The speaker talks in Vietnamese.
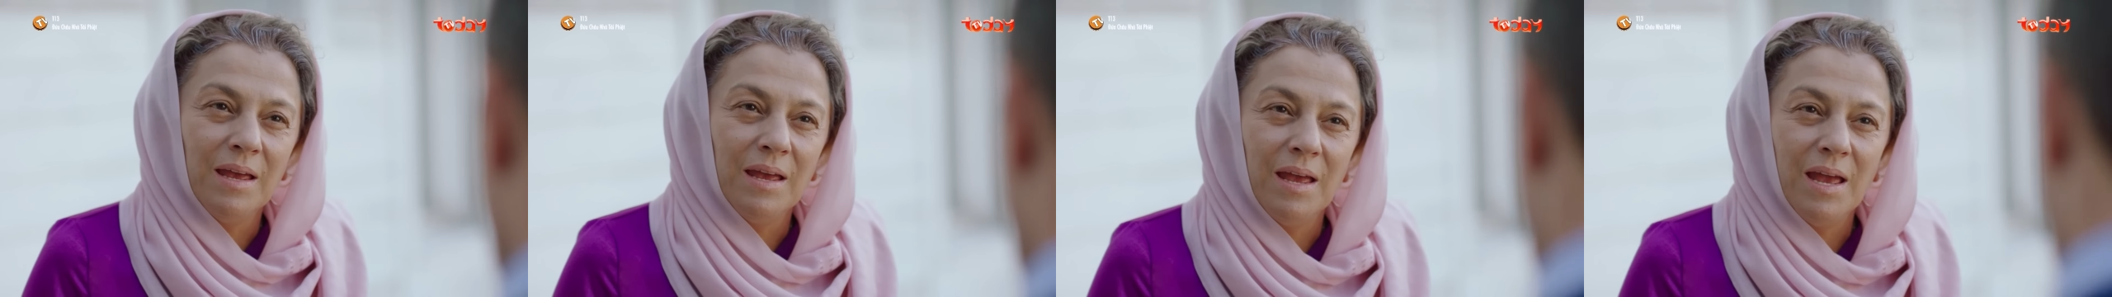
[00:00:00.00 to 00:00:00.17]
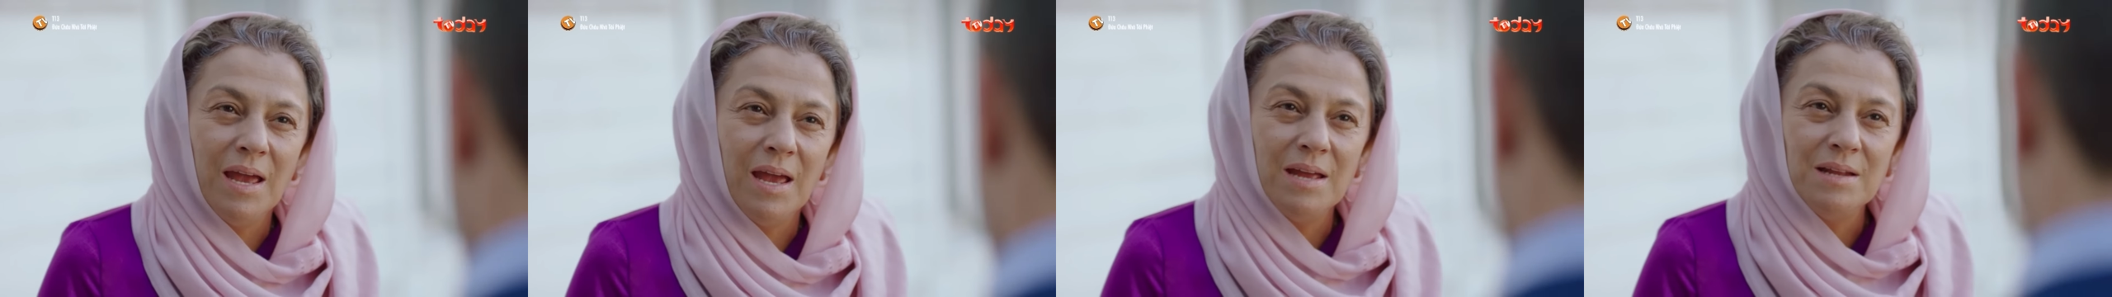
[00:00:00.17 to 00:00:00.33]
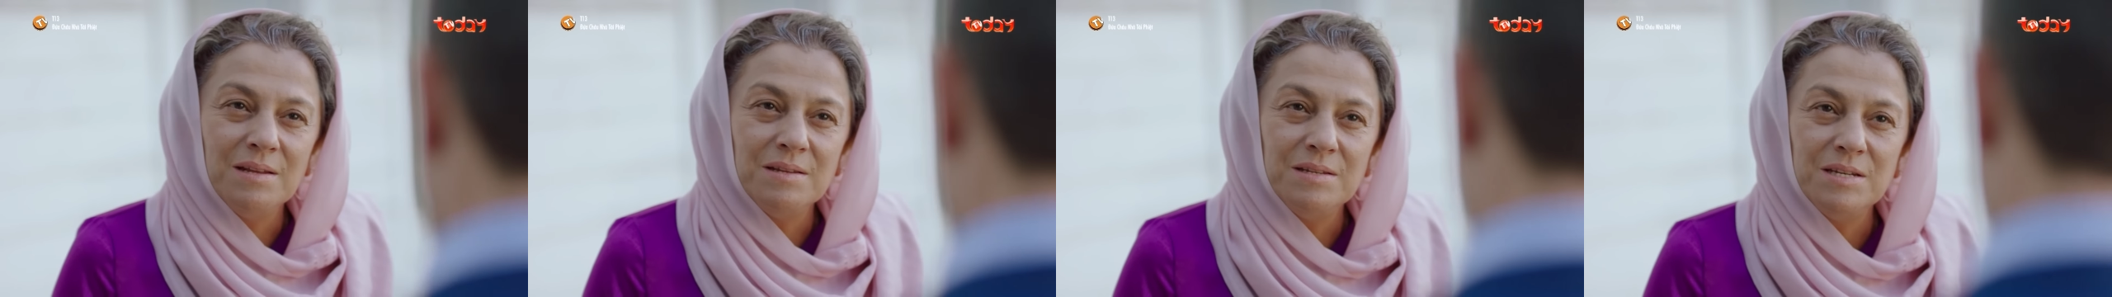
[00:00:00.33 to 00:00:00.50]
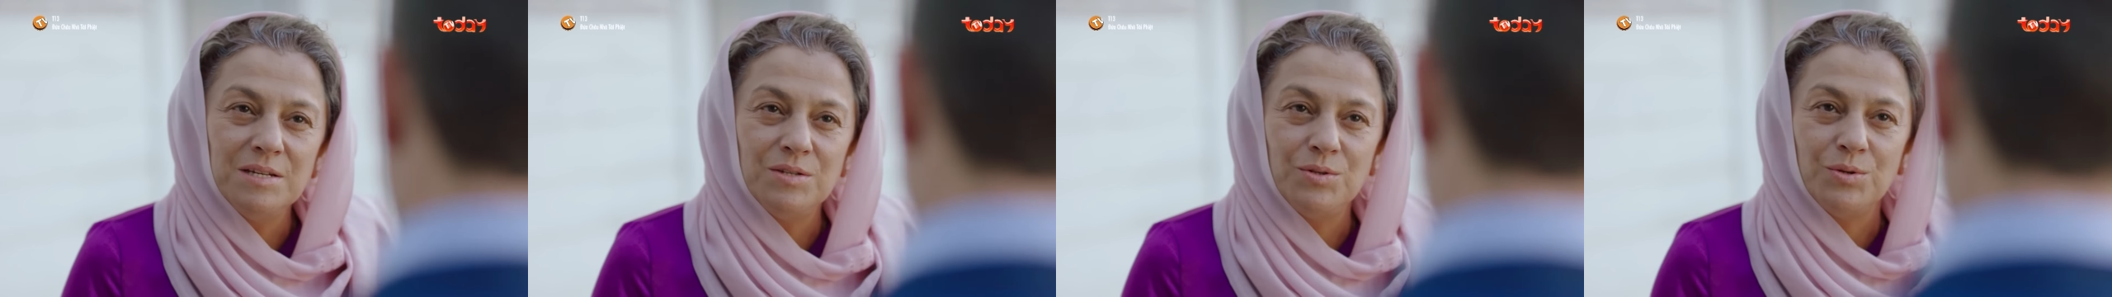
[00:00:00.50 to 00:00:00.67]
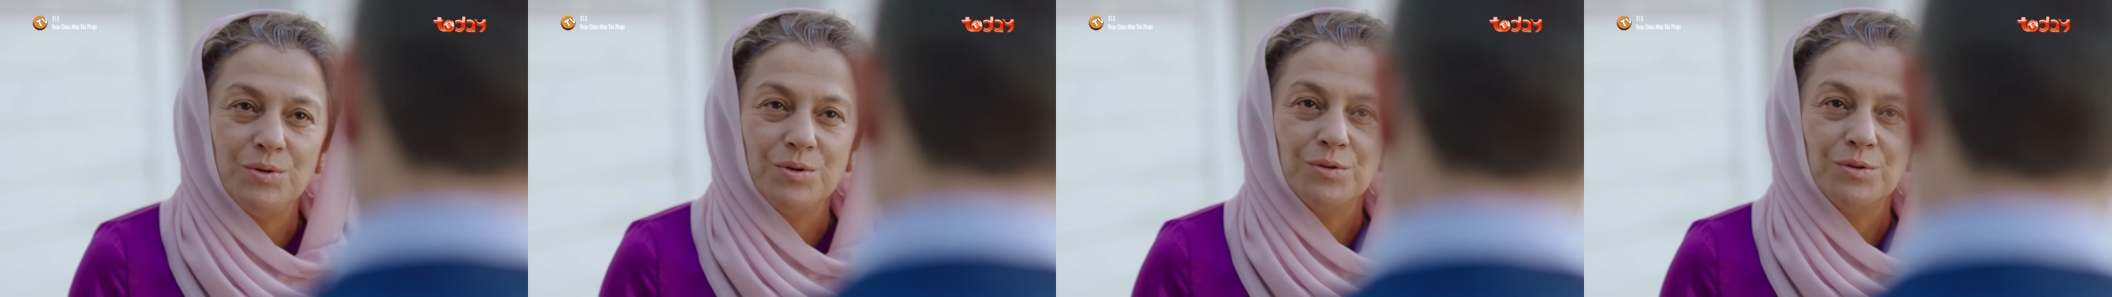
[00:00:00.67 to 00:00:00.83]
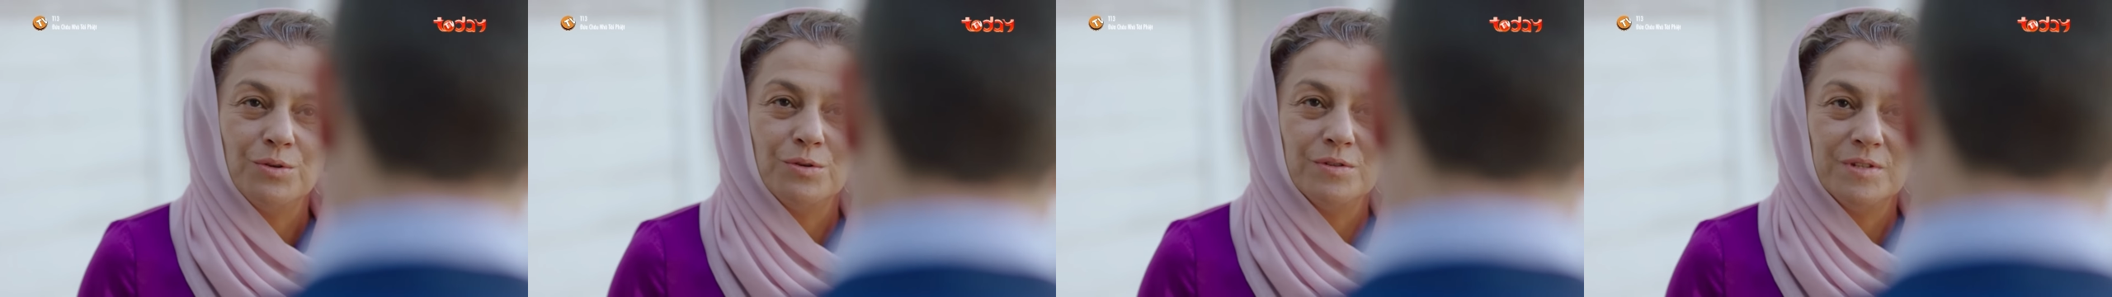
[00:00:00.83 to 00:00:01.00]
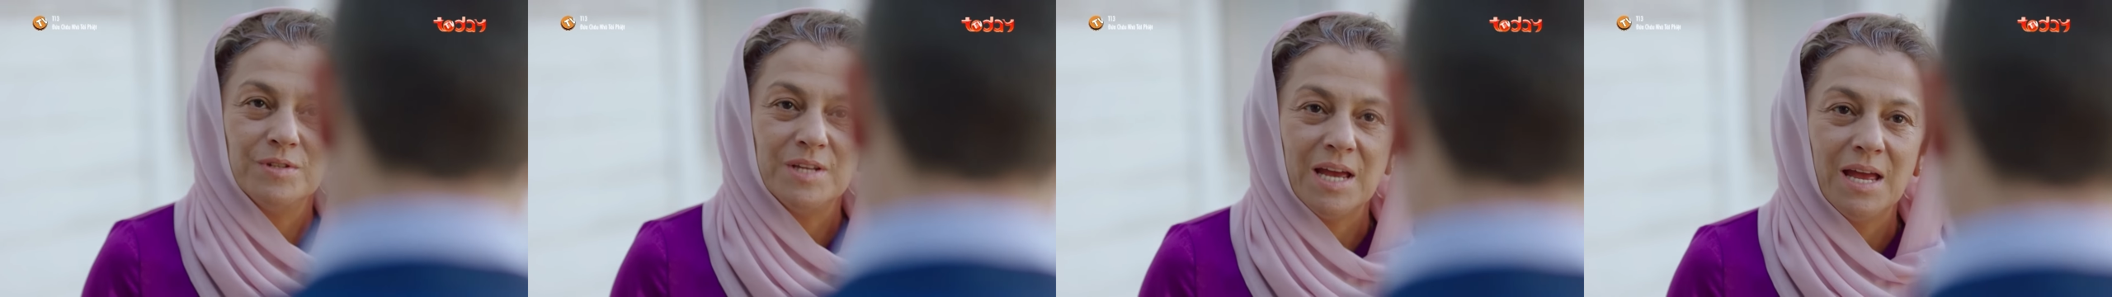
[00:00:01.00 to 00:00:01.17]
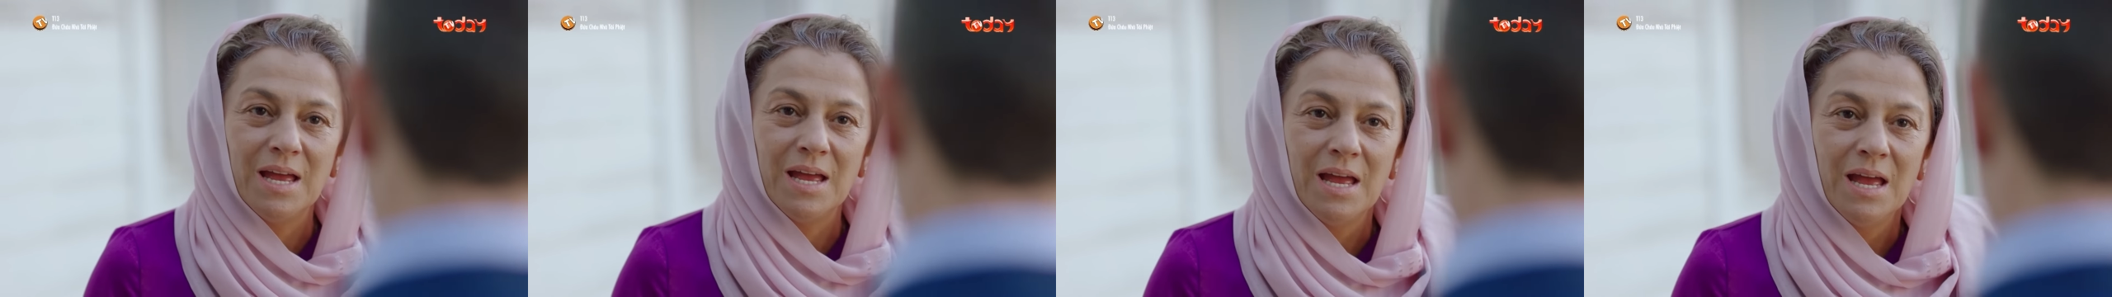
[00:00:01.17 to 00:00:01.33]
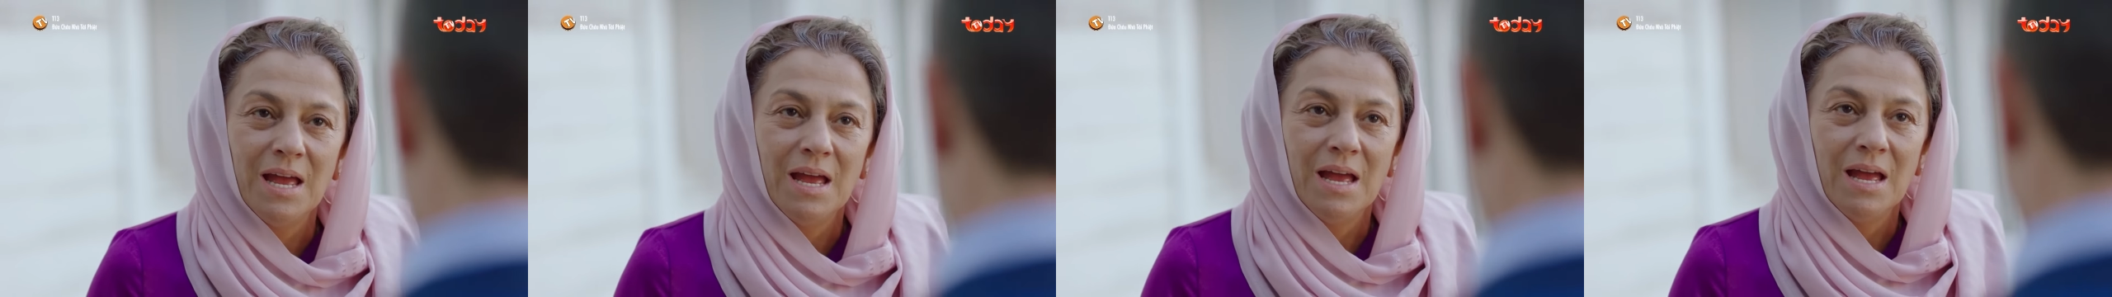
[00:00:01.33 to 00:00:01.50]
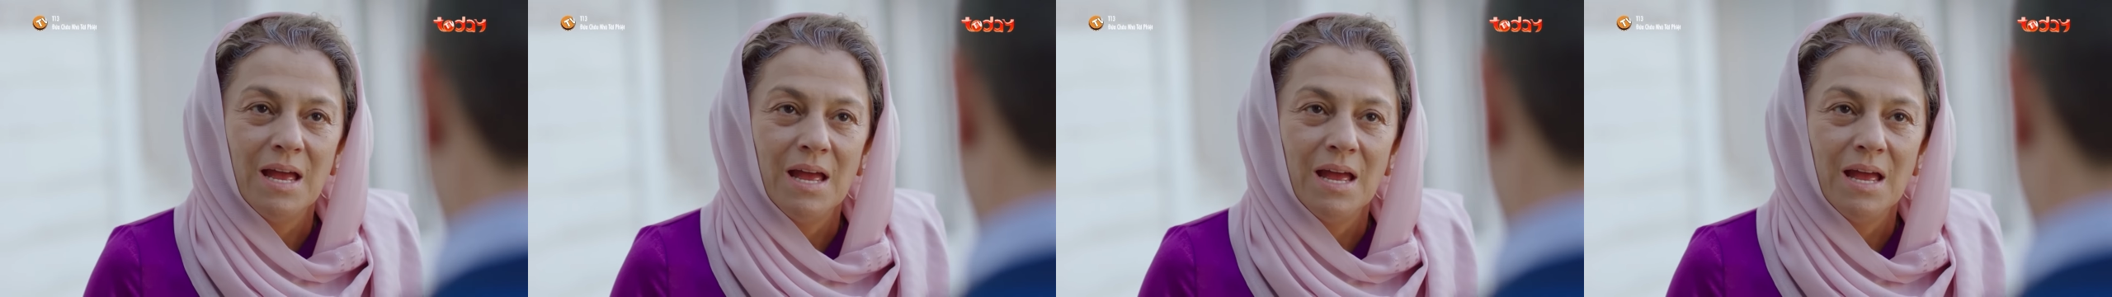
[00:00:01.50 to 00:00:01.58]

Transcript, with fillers: Đứa cháu gái của tôi